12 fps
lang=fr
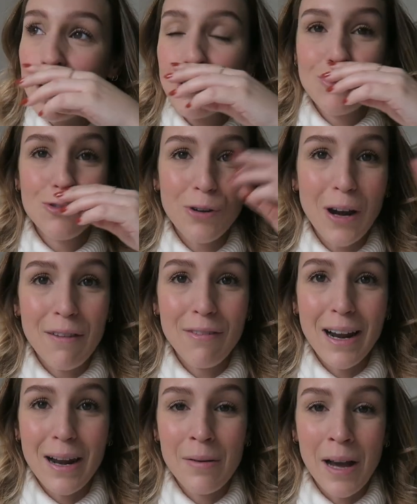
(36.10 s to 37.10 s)
Je vous jure,
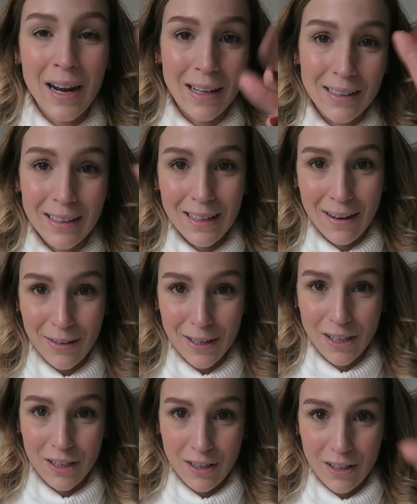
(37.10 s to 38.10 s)
avant, elle, attendait avant
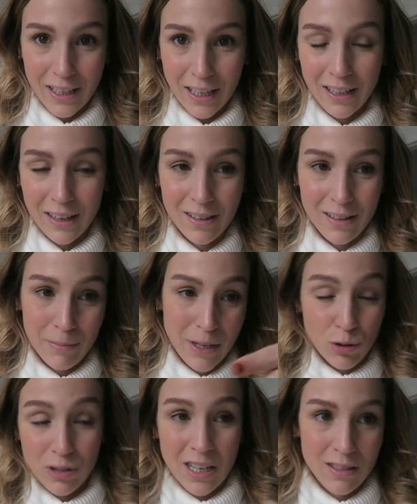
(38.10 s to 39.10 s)
que le cadran, euh, ben
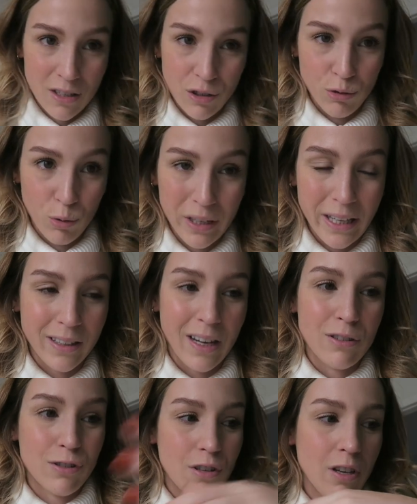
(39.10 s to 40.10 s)
jusqu'à ce que nos
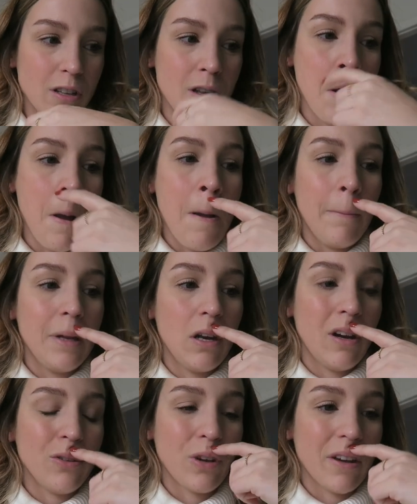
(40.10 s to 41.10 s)
cadrans sonnent. Puis
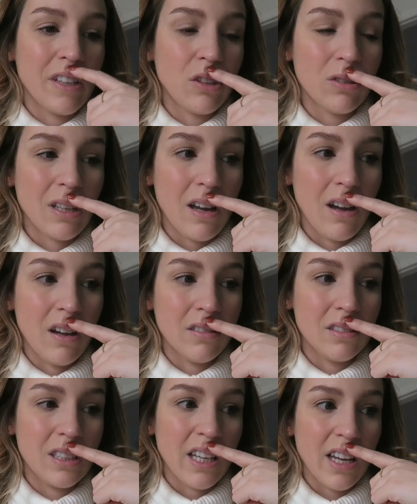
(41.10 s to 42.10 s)
là, elle nous réveille tout le temps
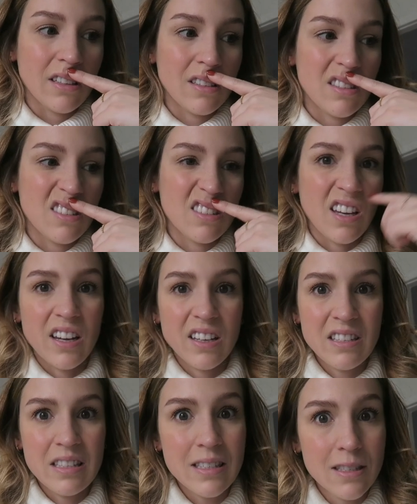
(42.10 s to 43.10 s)
entre 4,
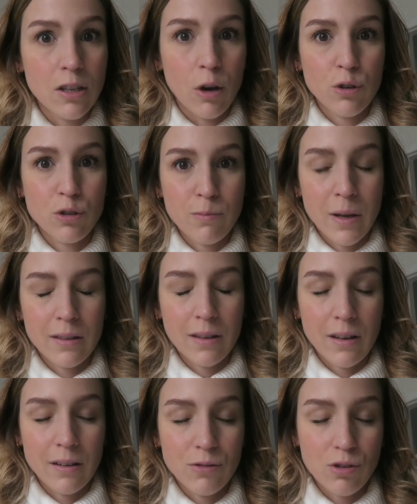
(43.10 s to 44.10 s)
5, 6 heures du
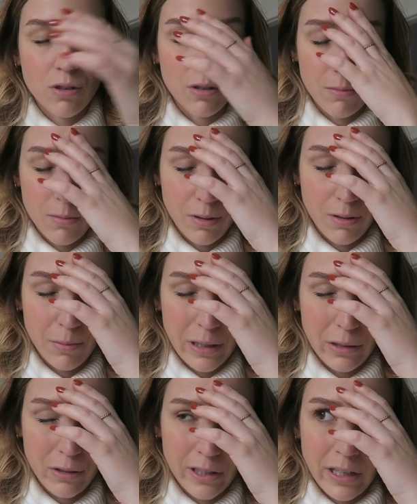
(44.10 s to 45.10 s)
matin. Je suis comme, oh
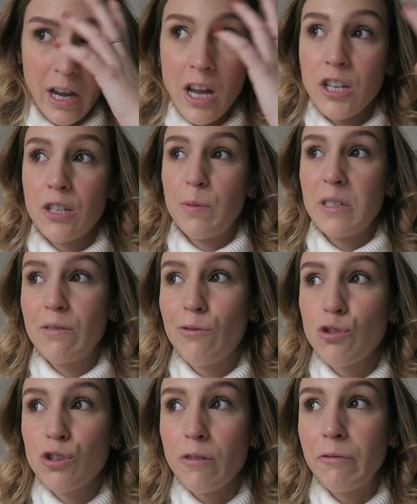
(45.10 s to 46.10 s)
my god. Je sais pas si
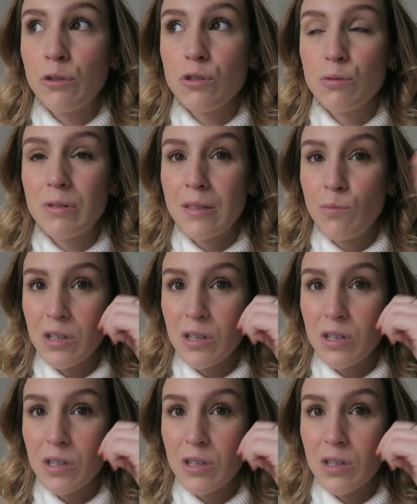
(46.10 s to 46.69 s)
vos chats font ça aussi.